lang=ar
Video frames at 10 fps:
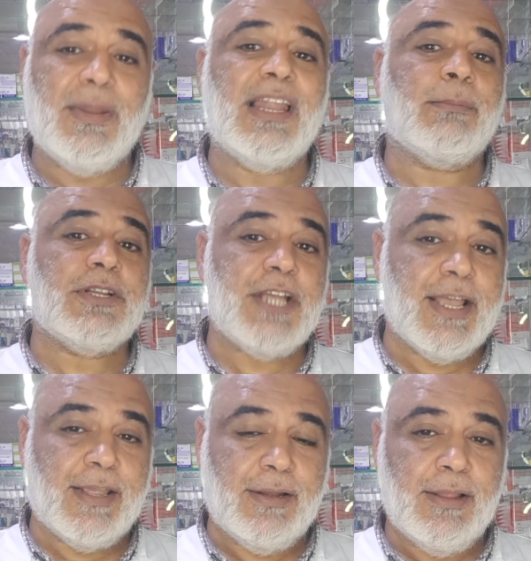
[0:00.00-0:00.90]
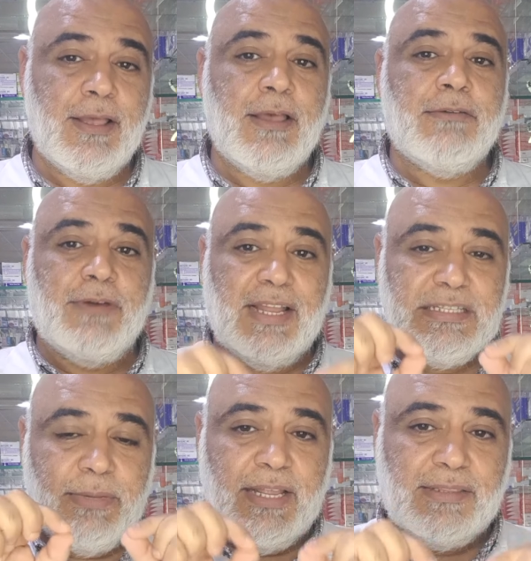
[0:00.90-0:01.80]
يعمل لك مشاكل
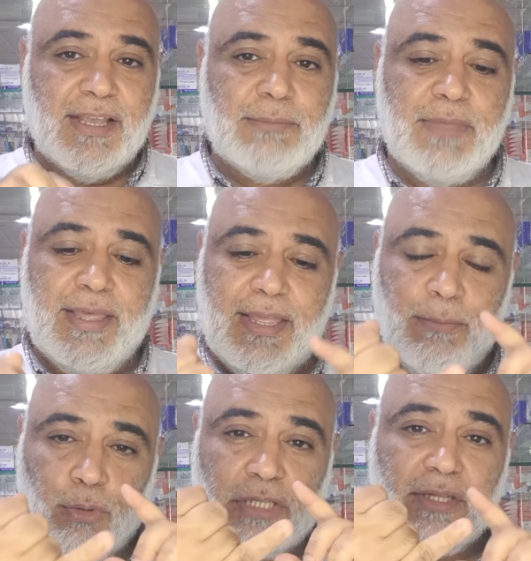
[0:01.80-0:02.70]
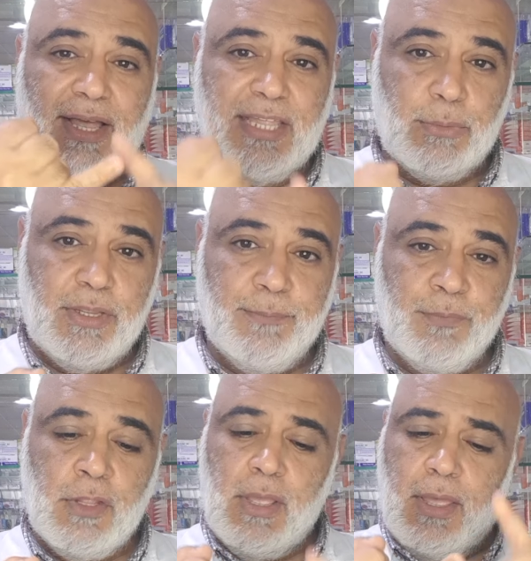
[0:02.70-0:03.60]
فلازم هنا يتاخد بقى ايه مضاد حيوي
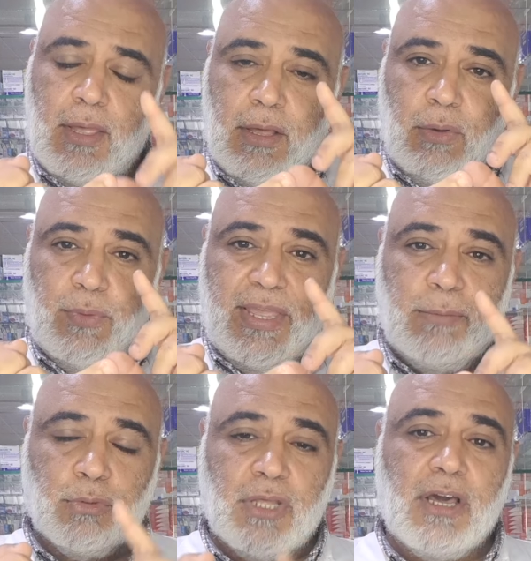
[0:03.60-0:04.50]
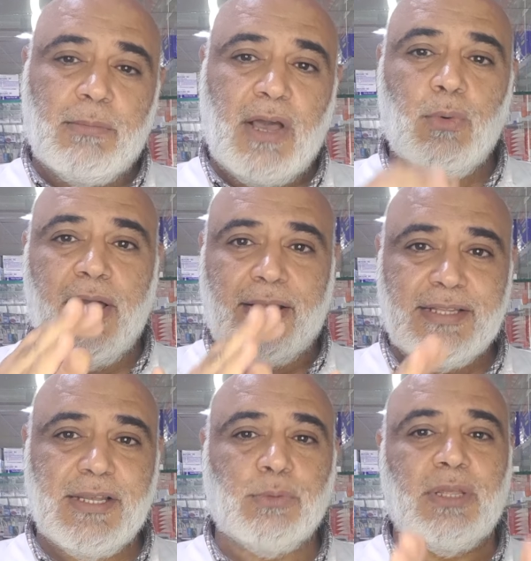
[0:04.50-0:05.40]
ومطهر معه
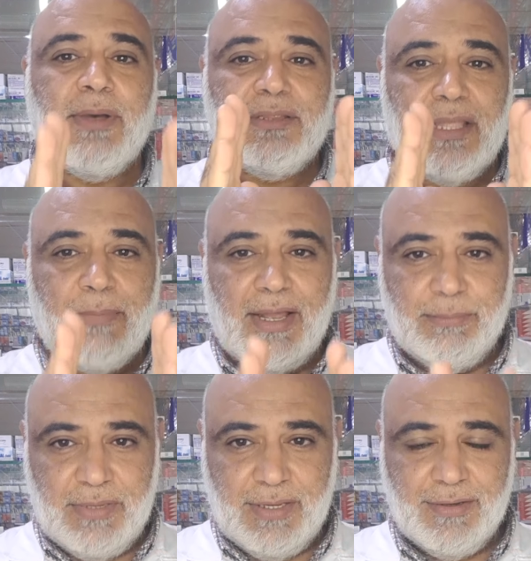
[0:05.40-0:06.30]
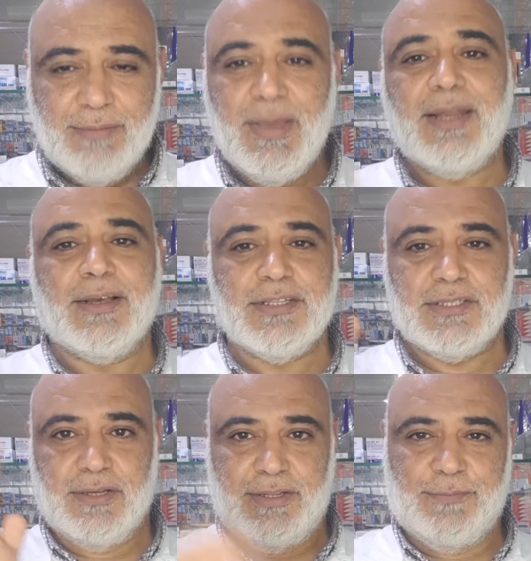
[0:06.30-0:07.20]
وهكذا وطبعا ده مع مين مع
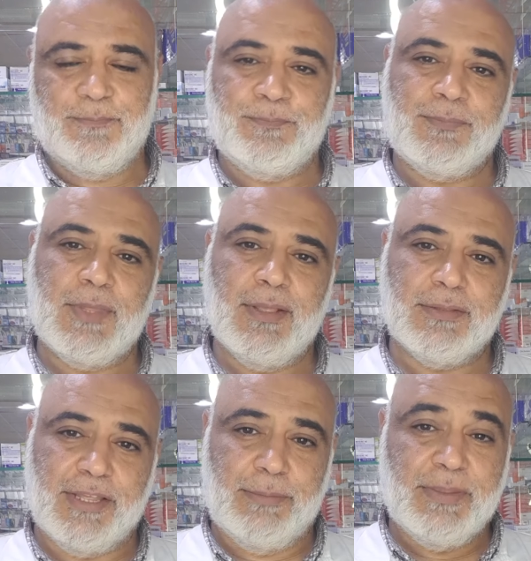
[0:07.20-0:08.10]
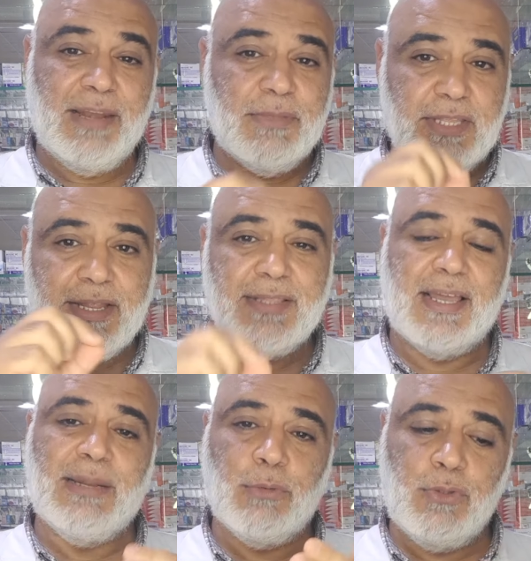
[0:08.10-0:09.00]
الاخصائي طيب كلمتين كده
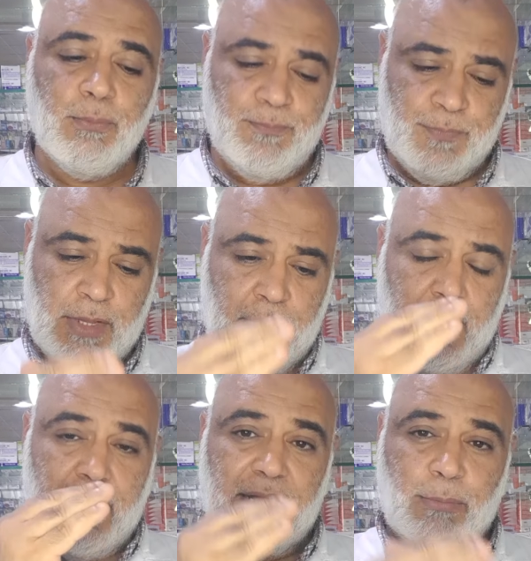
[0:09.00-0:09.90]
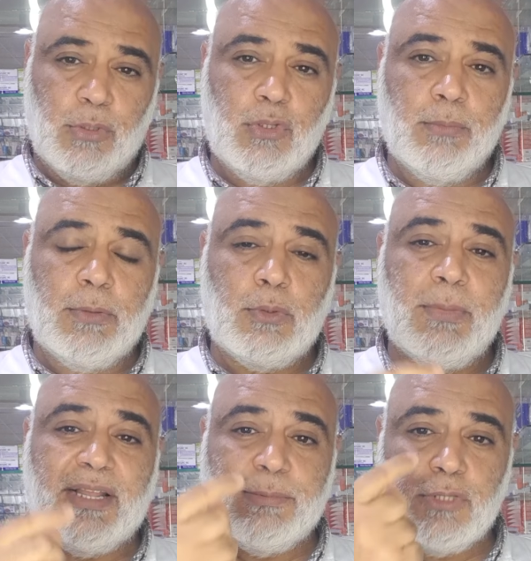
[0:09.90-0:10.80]
على الايموديوم الايموديوم
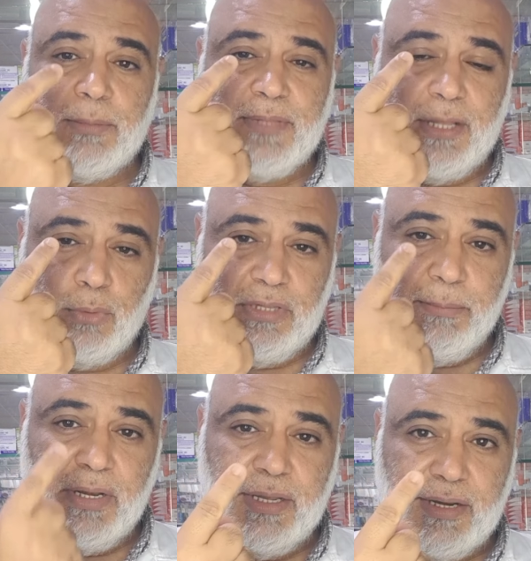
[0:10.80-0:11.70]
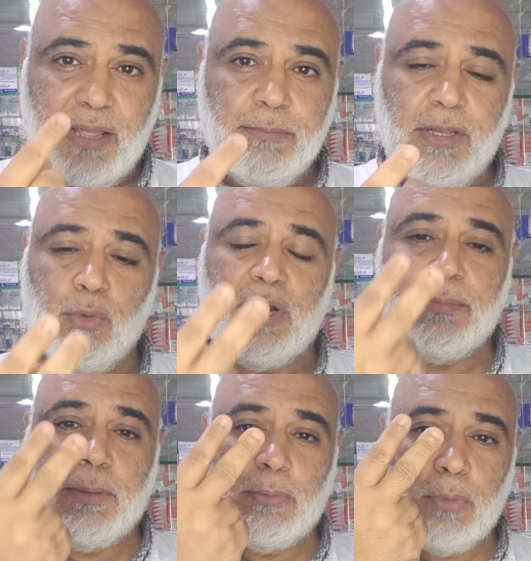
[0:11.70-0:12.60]
تبقى الكبسوله بتاعته 2 مللي جرام الجرعه
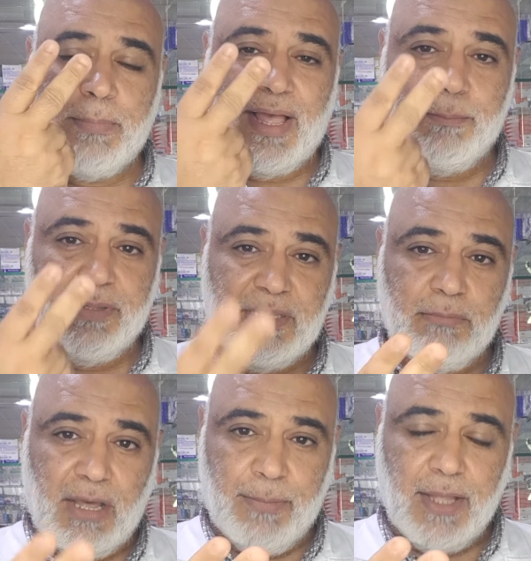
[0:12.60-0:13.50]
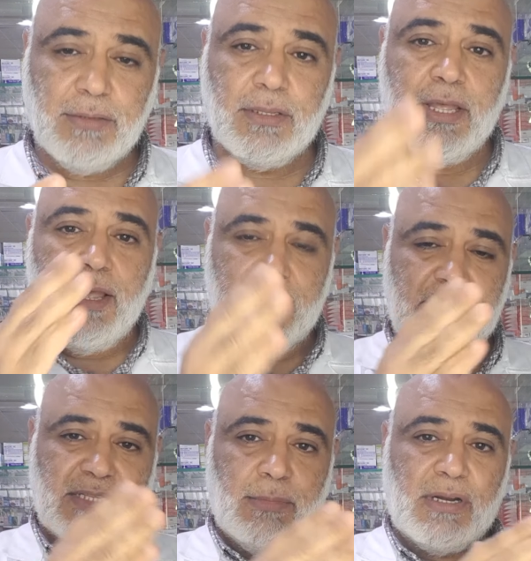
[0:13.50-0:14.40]
بتاعته تبقى حبتين مع بعض اذا
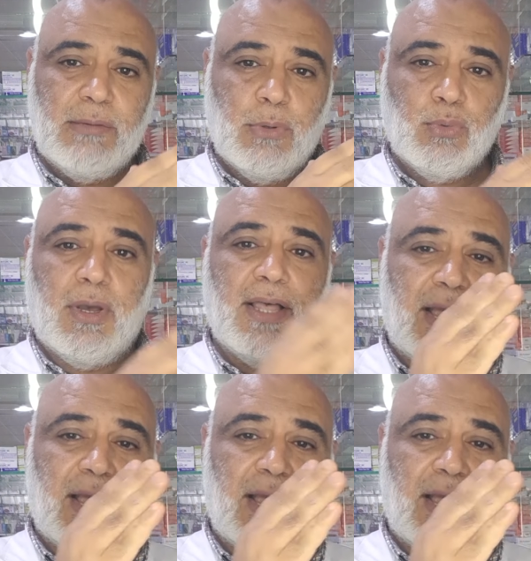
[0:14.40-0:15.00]
استمر الموضوع